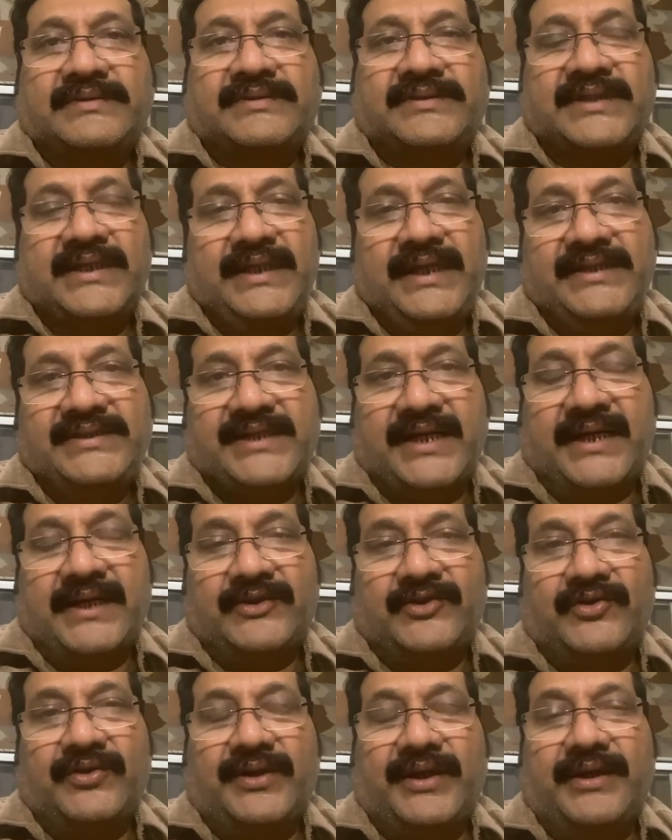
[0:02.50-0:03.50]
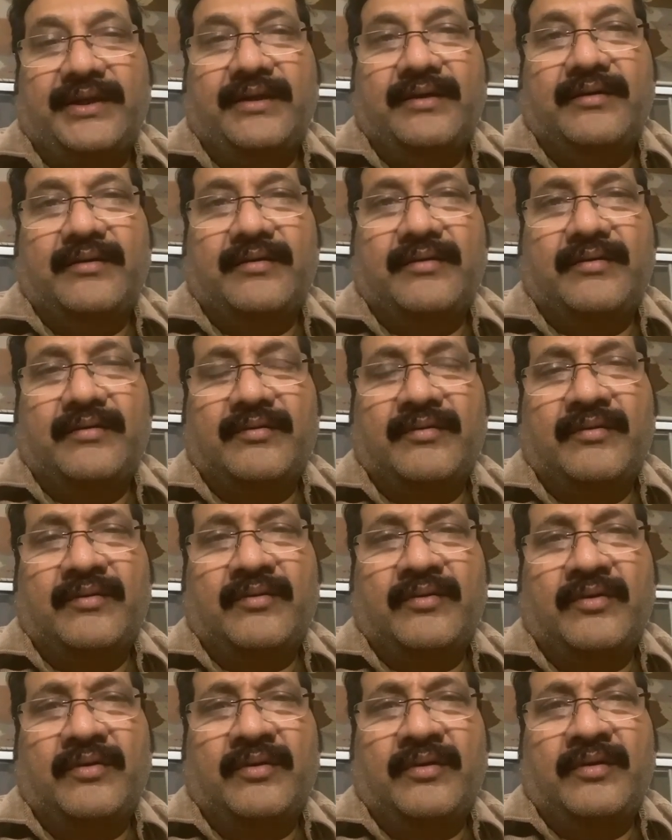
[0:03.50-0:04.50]
సినీ జగత్తుకి
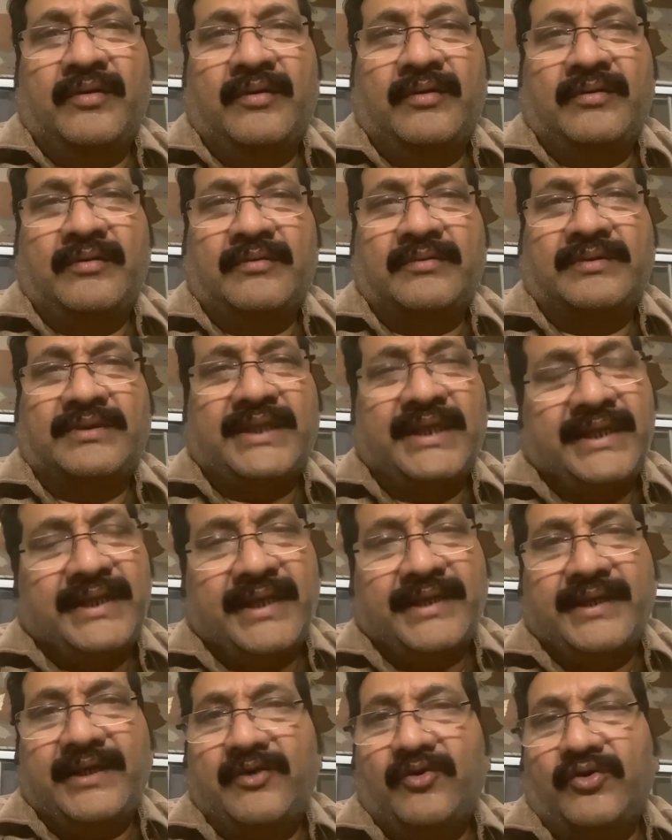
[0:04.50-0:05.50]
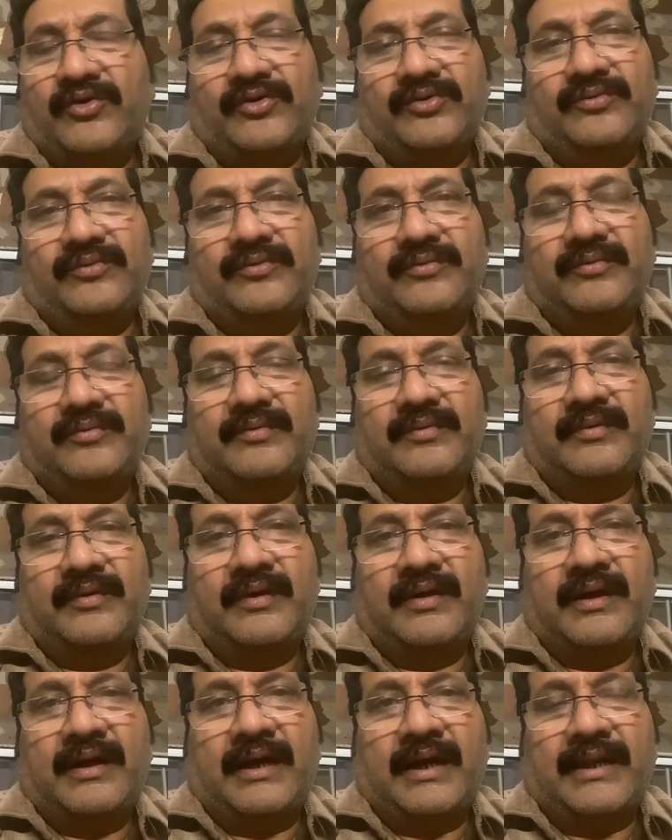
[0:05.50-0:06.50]
తీరని లోటు
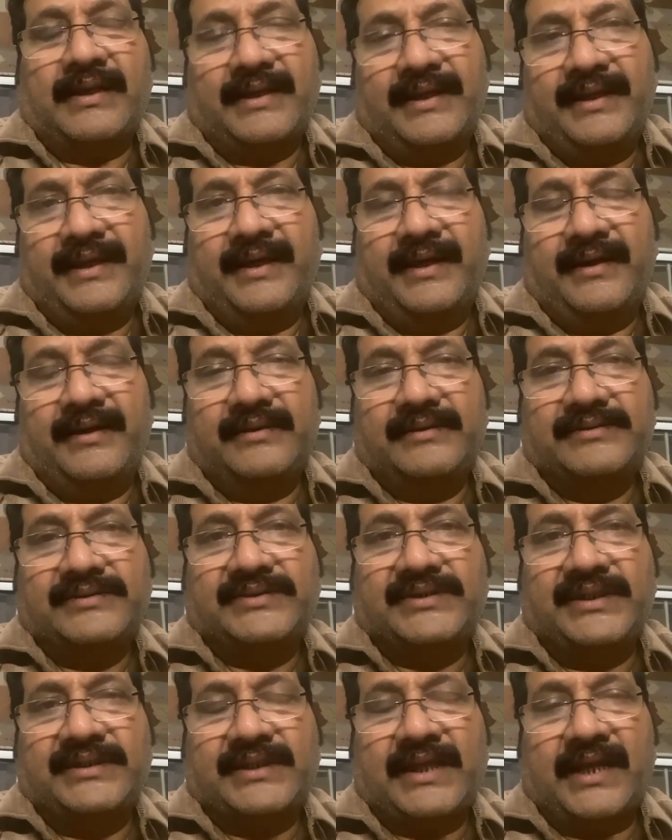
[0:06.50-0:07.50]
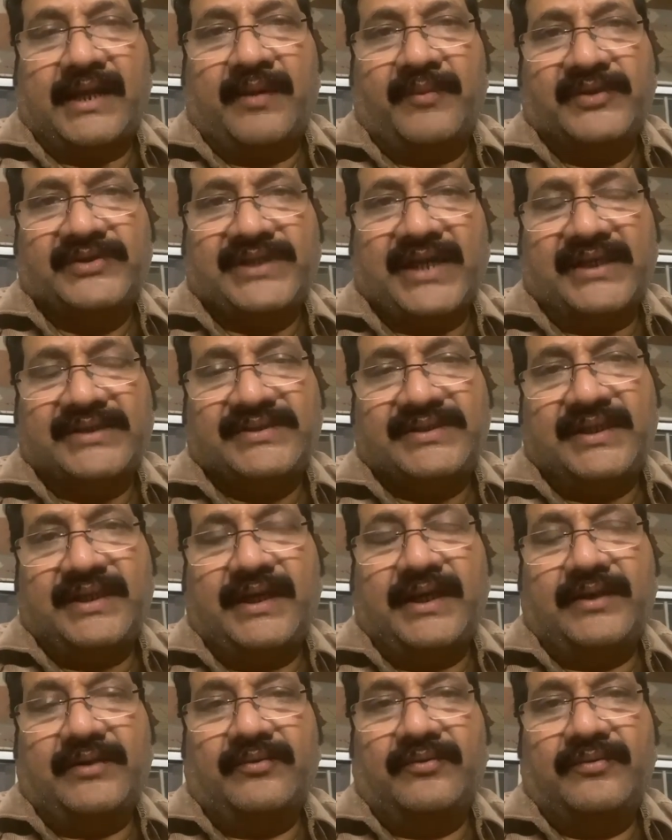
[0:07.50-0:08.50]
అన్నయ్య సీతారామ శాస్త్రి
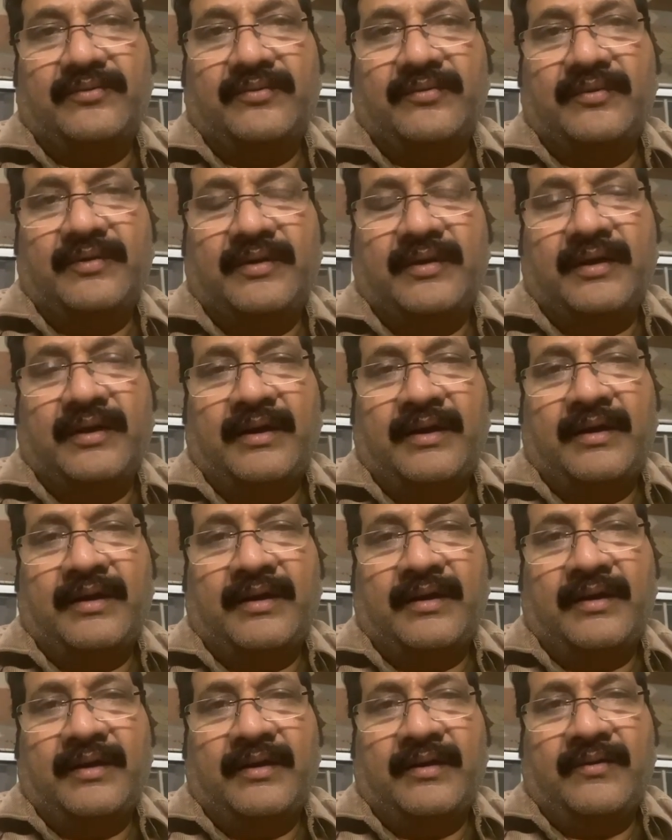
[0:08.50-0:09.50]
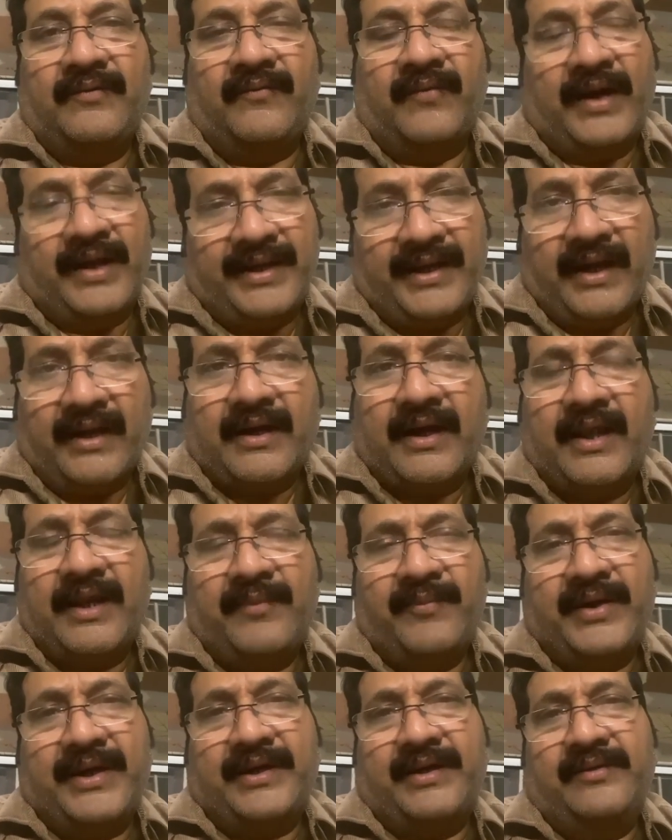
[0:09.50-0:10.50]
గారు వారి అకాల
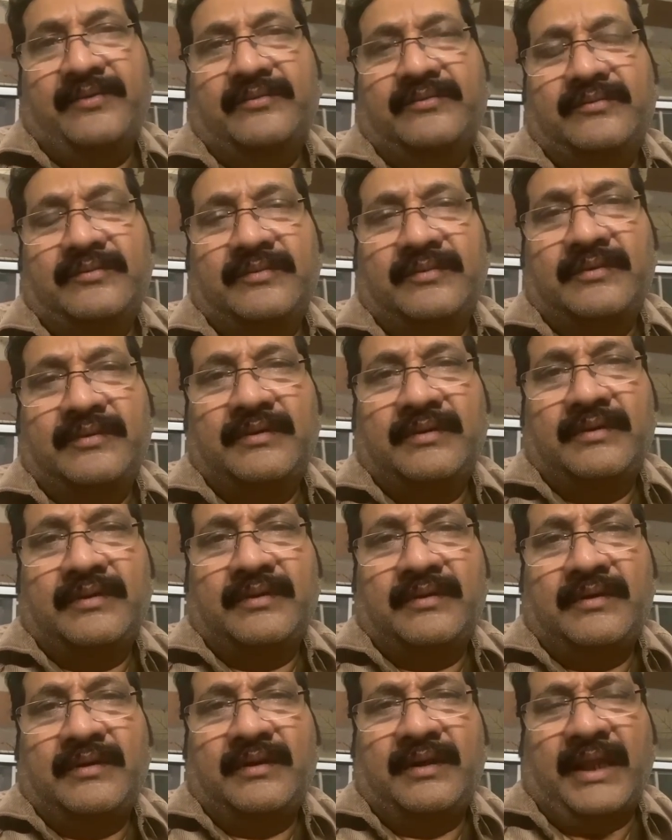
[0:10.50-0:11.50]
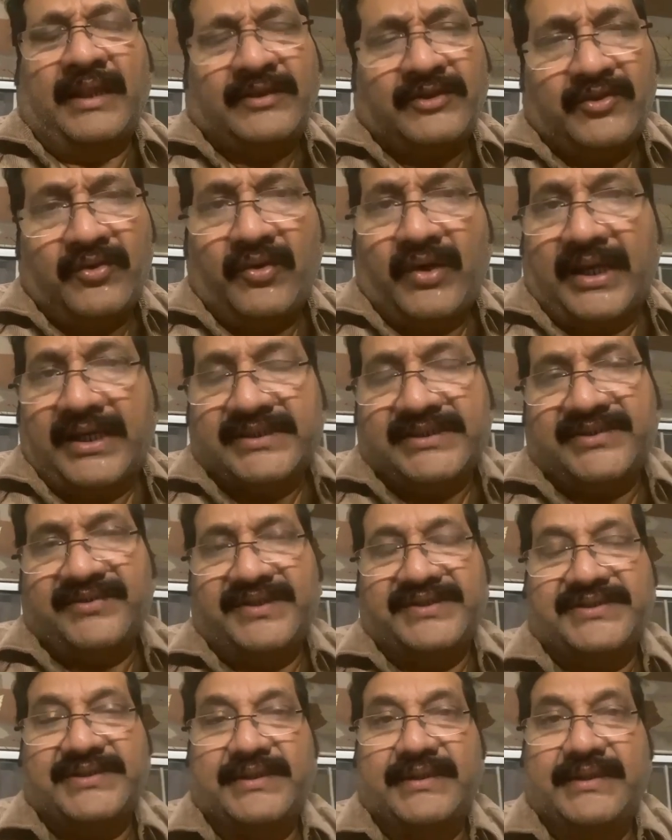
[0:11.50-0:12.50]
మరణం ఎంతో
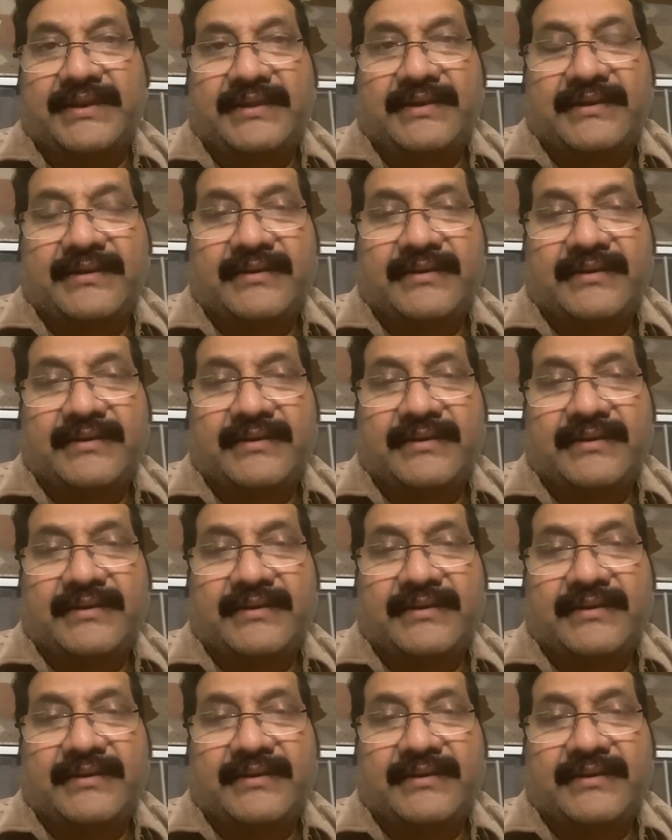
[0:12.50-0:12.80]
కలిచివేసింది